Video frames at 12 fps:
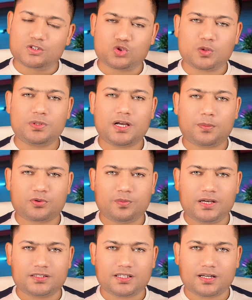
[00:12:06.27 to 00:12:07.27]
जो भी आपको
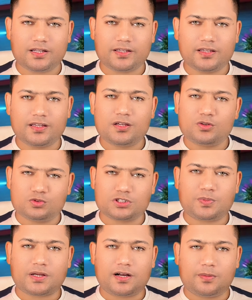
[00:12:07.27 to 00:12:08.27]
बेहतर लगे
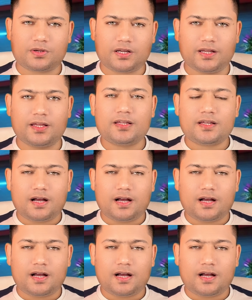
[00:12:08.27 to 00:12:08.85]
उस पर काम करें